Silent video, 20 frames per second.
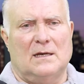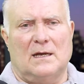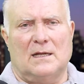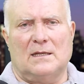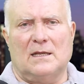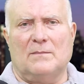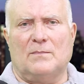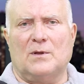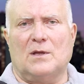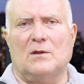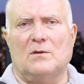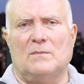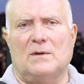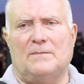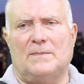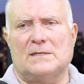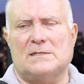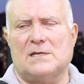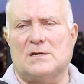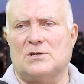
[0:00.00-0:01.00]
Até porque
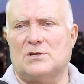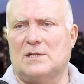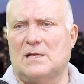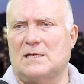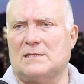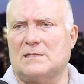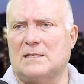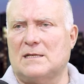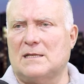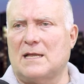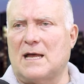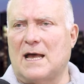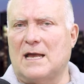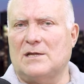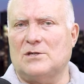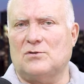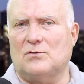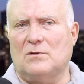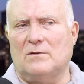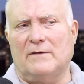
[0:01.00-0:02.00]
numa paciente dessa
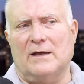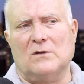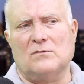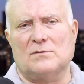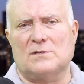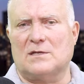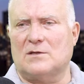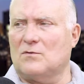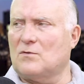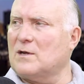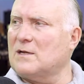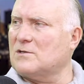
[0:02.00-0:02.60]
idade, tu não vai conseguir um